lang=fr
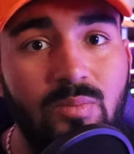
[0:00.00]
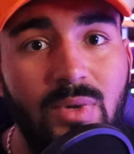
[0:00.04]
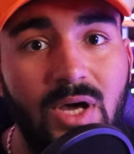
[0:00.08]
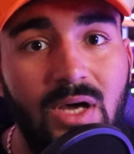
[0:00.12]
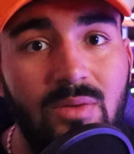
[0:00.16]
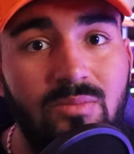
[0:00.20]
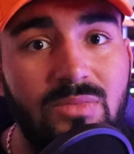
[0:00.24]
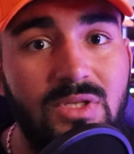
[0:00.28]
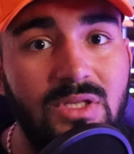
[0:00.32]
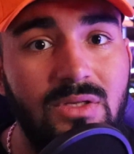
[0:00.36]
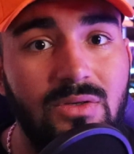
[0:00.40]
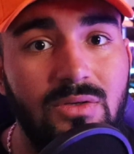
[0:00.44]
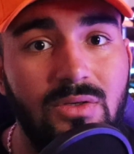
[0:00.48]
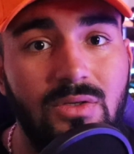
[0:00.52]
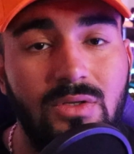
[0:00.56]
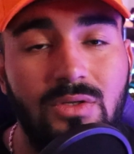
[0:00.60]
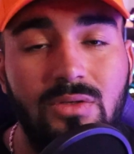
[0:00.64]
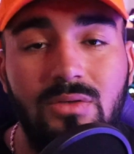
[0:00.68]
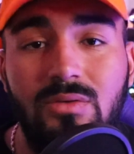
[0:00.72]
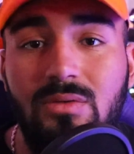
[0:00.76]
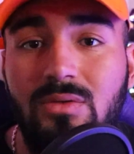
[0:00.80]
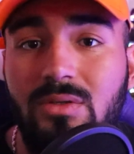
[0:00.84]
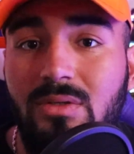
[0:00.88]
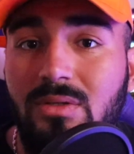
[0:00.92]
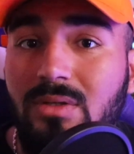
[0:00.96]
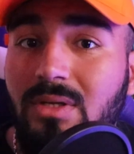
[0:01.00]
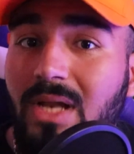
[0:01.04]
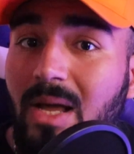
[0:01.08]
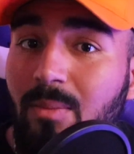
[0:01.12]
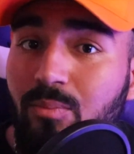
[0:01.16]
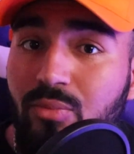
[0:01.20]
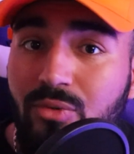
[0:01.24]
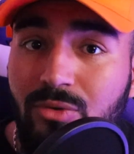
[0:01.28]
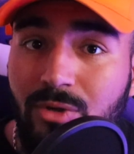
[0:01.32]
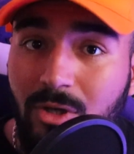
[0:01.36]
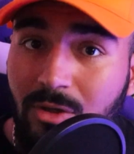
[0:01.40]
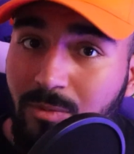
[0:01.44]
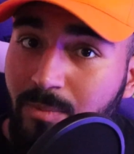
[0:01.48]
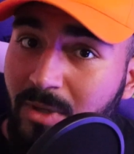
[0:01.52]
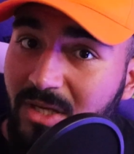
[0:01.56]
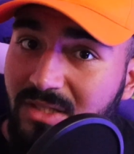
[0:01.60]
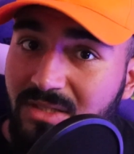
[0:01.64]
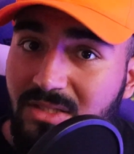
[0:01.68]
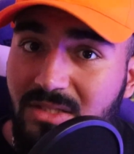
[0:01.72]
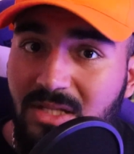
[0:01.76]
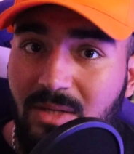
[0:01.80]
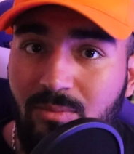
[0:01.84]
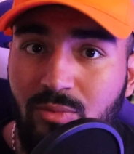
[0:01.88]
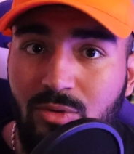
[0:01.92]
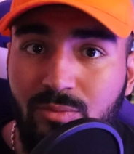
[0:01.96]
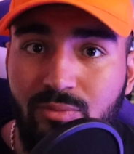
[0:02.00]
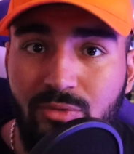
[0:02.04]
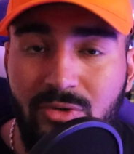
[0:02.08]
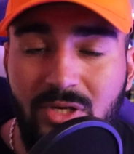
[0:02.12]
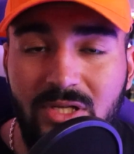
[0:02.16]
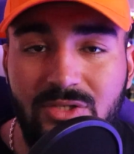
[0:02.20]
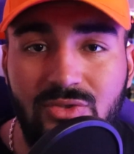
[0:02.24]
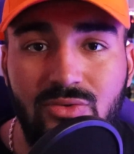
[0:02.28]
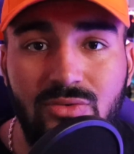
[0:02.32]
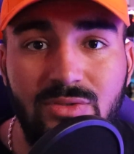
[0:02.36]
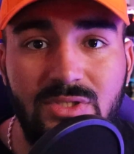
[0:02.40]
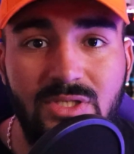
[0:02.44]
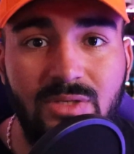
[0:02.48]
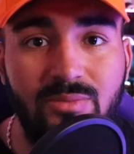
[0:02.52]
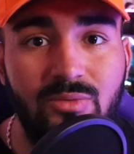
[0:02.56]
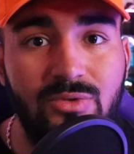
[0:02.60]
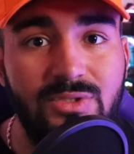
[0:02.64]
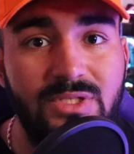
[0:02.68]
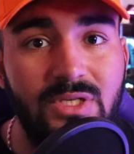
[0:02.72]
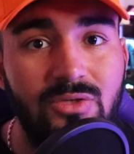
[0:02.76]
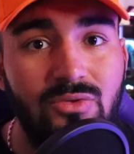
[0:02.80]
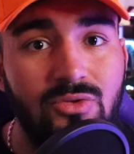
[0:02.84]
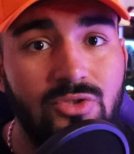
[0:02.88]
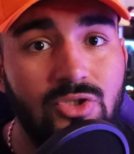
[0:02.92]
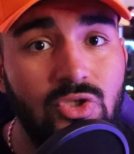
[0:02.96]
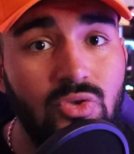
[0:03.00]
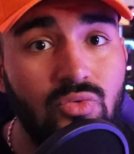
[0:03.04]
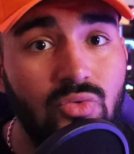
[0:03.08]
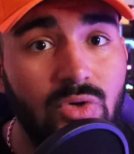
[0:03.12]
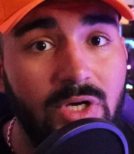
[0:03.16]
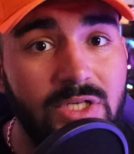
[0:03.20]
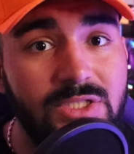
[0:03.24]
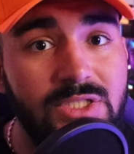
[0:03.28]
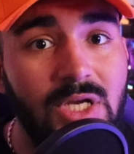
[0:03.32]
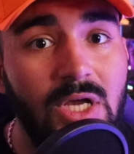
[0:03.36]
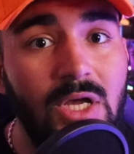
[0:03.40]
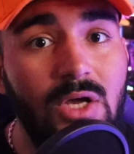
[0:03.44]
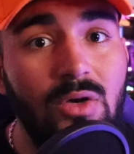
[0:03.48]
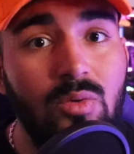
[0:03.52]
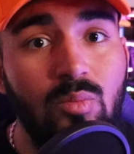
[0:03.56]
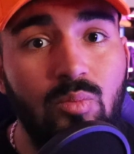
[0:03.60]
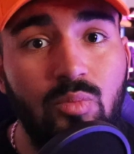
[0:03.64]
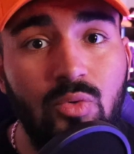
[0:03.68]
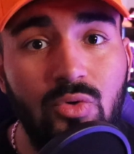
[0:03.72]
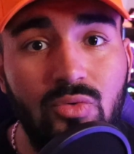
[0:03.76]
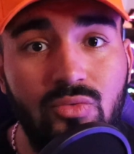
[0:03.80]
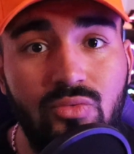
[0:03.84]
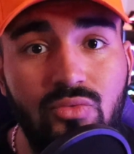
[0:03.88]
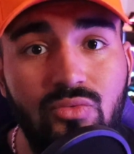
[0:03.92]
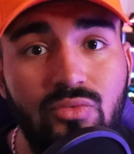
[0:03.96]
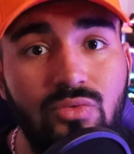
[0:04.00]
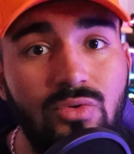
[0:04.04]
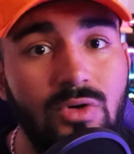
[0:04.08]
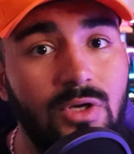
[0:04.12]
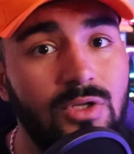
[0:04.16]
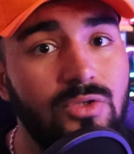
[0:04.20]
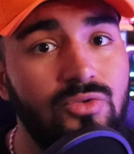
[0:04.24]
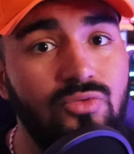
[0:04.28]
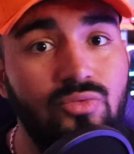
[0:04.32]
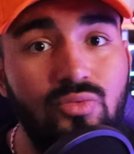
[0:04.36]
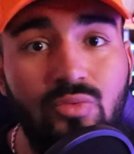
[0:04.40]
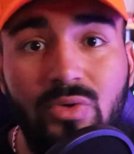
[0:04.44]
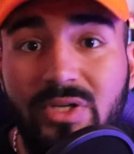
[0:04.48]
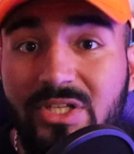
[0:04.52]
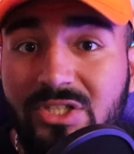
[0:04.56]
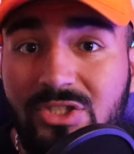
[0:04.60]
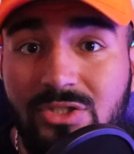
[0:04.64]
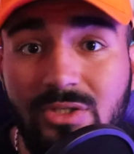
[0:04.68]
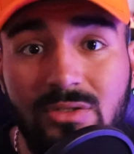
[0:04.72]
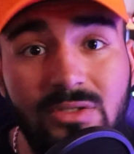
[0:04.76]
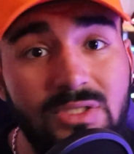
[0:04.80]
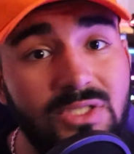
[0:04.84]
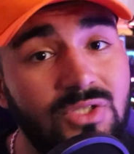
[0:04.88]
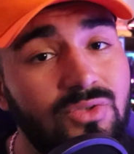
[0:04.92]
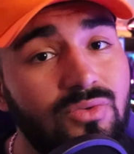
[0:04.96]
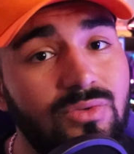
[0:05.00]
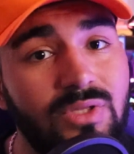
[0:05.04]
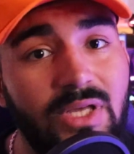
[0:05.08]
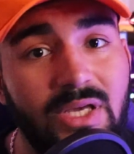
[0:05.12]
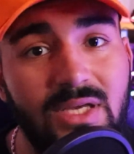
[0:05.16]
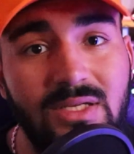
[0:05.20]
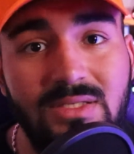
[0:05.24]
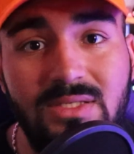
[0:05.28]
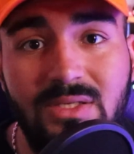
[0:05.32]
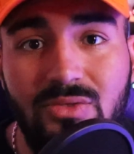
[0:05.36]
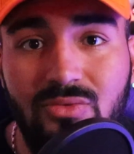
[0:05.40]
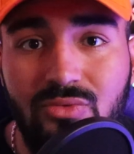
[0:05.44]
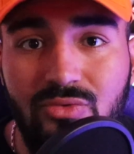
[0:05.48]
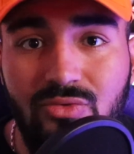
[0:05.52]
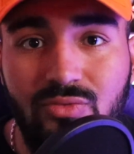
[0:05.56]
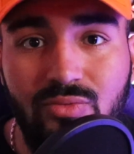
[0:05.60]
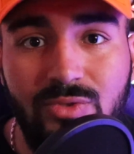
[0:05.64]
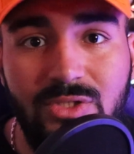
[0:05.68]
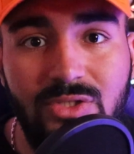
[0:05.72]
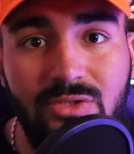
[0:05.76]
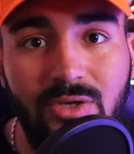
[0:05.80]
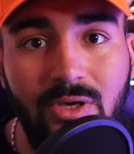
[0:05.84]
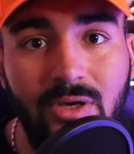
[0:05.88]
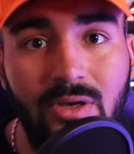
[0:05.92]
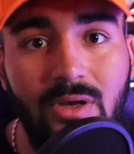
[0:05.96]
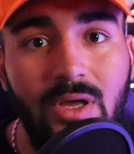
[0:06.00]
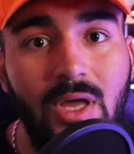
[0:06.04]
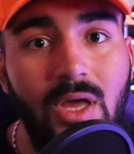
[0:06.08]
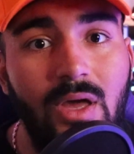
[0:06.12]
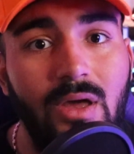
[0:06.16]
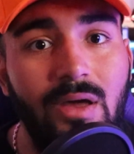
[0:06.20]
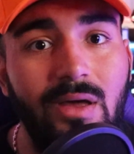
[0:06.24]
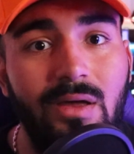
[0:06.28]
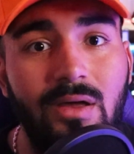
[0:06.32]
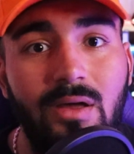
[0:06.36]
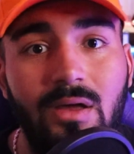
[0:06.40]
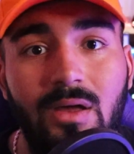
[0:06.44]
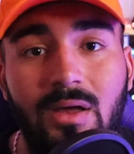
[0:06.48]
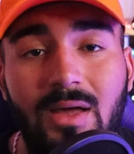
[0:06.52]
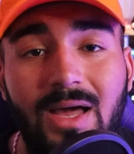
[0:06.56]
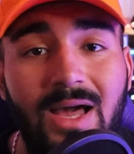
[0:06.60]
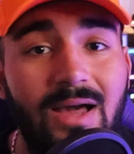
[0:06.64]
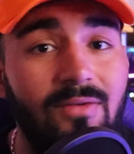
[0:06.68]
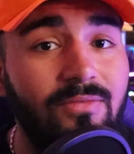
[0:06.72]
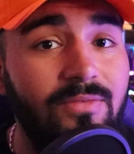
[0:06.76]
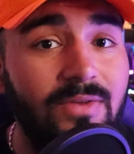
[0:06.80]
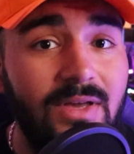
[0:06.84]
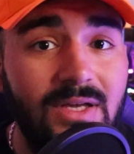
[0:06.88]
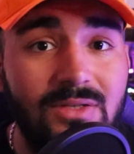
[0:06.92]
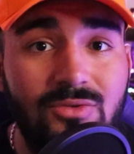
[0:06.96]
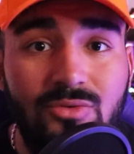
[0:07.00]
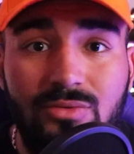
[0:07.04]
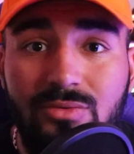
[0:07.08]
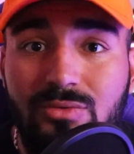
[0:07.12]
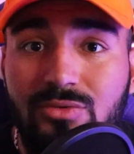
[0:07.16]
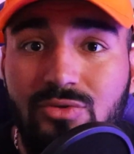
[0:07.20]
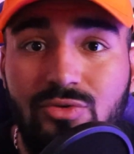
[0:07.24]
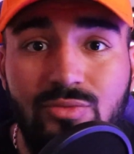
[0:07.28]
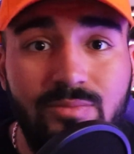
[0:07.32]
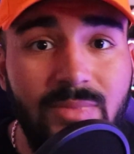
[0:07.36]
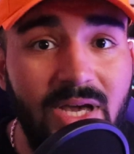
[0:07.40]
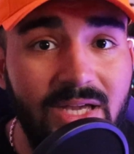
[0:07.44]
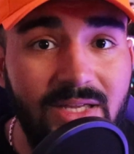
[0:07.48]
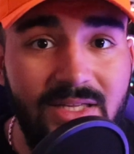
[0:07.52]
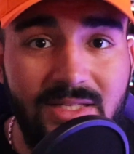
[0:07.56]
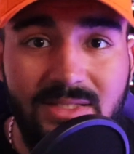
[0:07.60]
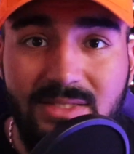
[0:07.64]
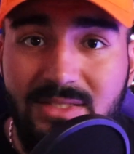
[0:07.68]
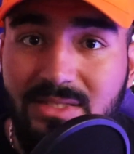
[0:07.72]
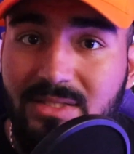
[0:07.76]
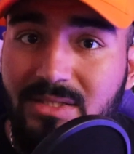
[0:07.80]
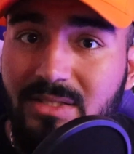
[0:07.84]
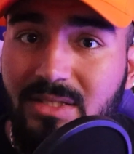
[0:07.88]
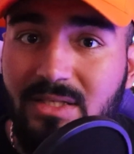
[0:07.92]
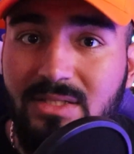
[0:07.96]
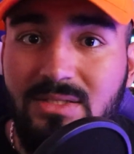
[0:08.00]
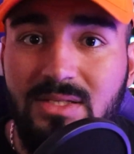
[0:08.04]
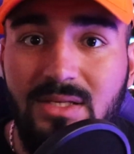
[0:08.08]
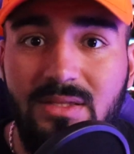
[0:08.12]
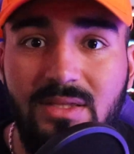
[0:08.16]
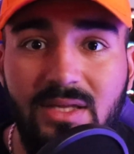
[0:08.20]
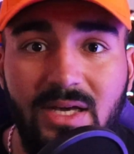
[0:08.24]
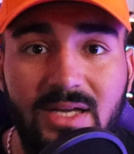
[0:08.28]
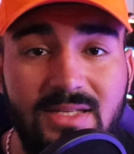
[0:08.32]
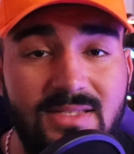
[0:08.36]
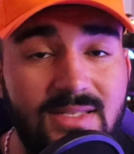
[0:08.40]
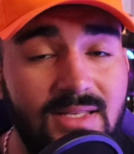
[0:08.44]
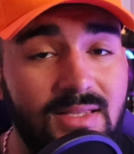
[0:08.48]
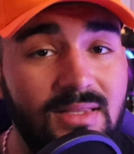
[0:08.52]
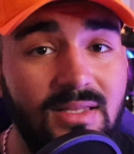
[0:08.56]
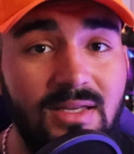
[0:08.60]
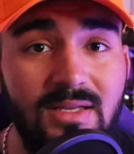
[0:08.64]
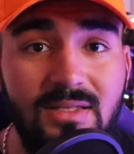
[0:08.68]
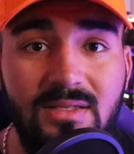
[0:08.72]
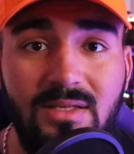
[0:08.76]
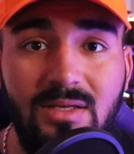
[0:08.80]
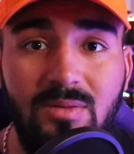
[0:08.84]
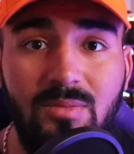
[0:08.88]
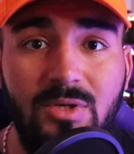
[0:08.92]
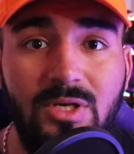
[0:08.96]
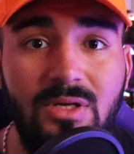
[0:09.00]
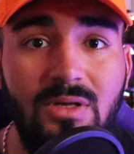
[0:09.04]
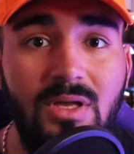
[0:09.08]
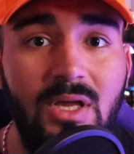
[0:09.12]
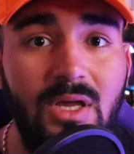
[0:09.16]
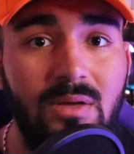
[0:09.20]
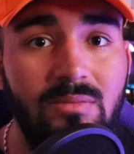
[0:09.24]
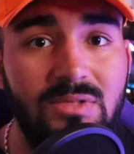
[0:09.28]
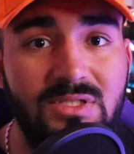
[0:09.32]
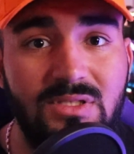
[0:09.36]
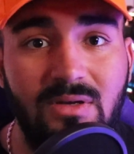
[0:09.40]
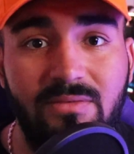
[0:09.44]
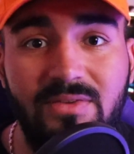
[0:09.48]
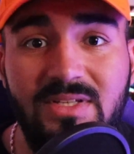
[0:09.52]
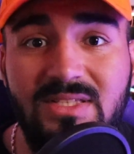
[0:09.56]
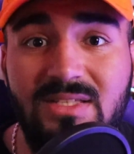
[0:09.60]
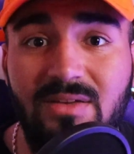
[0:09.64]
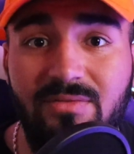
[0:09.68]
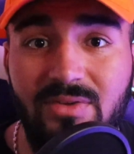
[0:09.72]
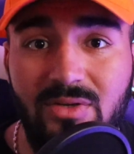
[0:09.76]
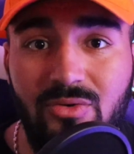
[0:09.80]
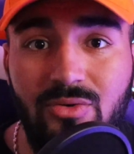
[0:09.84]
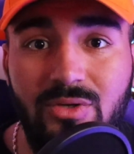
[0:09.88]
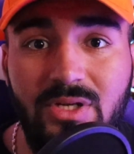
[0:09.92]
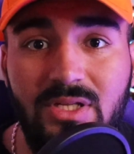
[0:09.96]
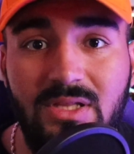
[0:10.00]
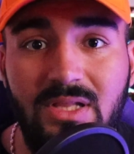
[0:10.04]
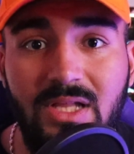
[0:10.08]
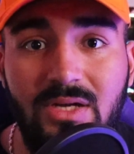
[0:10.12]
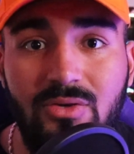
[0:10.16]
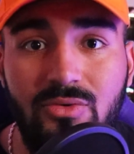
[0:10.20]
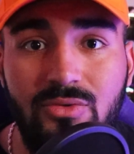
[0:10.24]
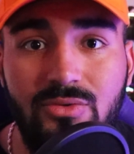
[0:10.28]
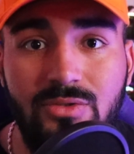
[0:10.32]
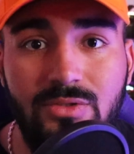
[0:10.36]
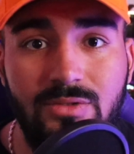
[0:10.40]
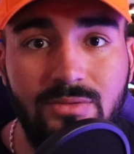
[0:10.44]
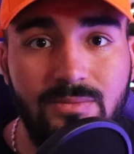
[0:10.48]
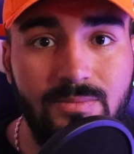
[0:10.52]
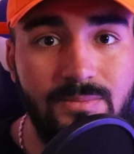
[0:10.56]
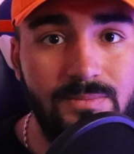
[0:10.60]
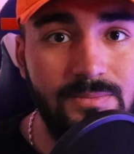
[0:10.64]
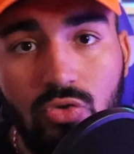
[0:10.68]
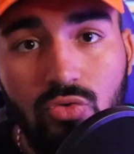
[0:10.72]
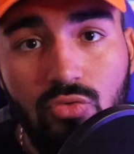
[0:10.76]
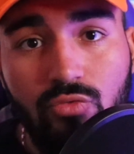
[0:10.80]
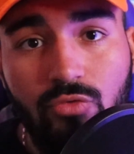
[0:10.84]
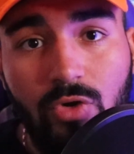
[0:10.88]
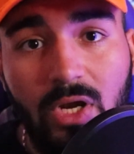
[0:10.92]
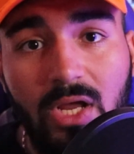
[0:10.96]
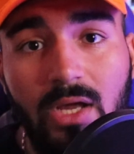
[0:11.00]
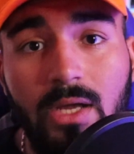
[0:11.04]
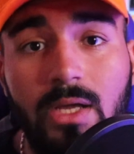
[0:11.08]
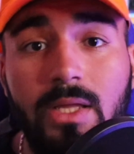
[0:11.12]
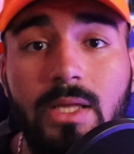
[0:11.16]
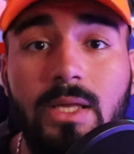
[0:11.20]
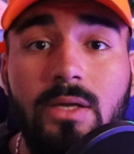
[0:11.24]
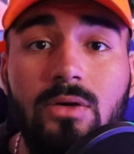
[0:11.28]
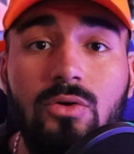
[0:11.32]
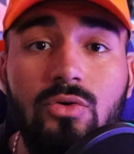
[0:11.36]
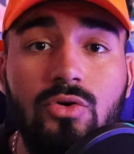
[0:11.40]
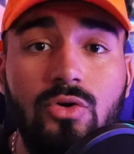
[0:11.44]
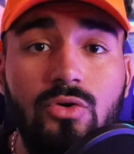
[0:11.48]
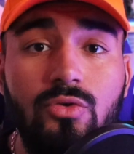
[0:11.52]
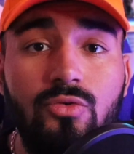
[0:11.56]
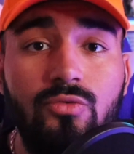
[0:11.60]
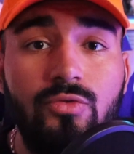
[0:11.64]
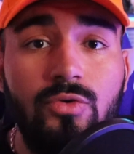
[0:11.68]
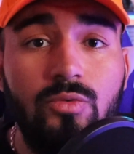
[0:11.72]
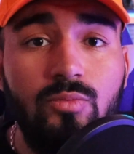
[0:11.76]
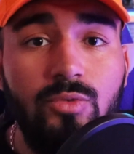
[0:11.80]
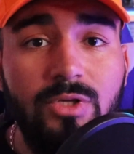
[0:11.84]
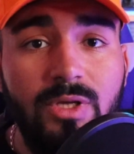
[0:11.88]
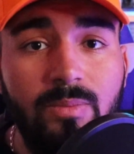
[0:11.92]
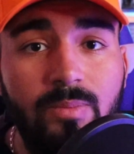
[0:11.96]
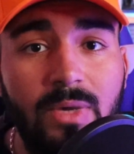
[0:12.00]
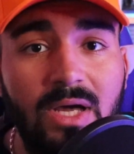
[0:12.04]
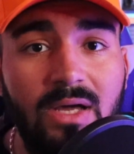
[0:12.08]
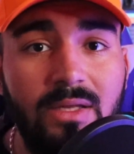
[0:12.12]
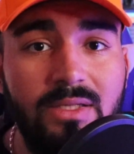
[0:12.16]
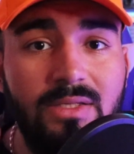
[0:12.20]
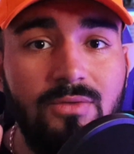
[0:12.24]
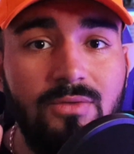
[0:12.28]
parmi euh, la plus grande partie de la population. C'est pour ça que j'encourage beaucoup euh, tous les gens qui sont derrière ces comptes Twitter euh, à faire du marketing, etc. C'est très très bien parce qu'en fait ça fait connaître la cause. Donc voilà, et encore une fois, n'oubliez pas,